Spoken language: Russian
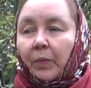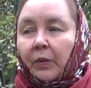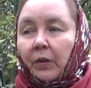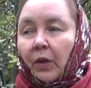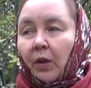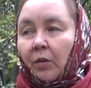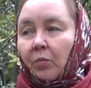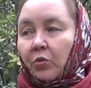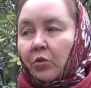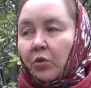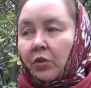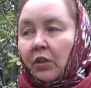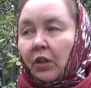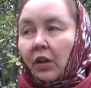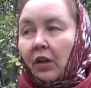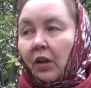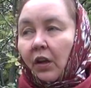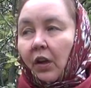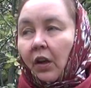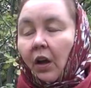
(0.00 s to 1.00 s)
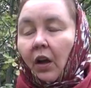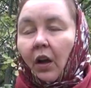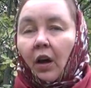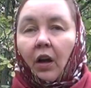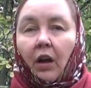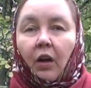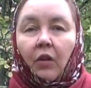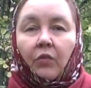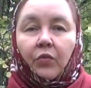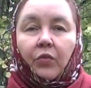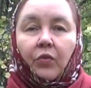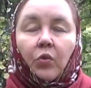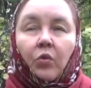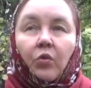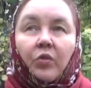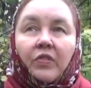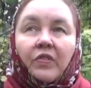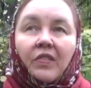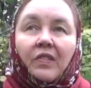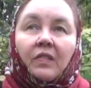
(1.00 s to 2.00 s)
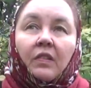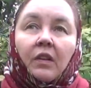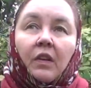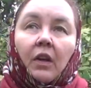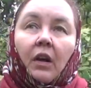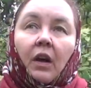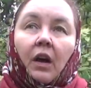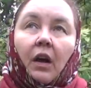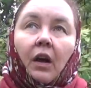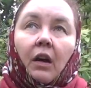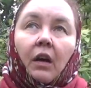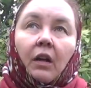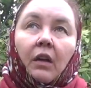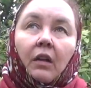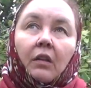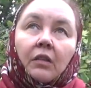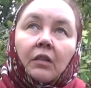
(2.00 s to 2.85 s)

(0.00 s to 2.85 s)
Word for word: потому что а, вкус а,